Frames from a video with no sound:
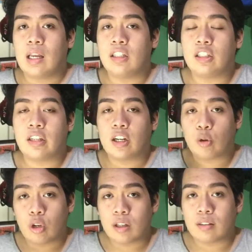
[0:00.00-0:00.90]
share
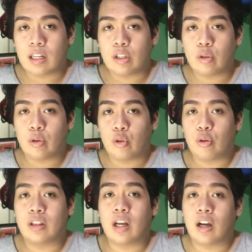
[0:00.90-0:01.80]
ko lang sa inyo yung
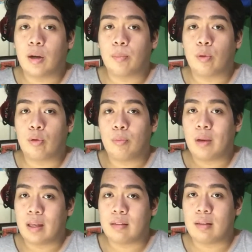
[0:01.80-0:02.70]
natanggap kong
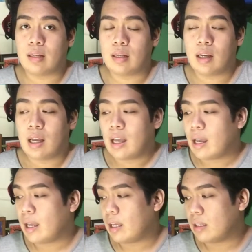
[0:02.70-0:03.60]
blessing
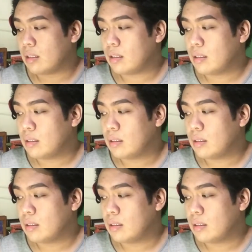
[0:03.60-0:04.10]
and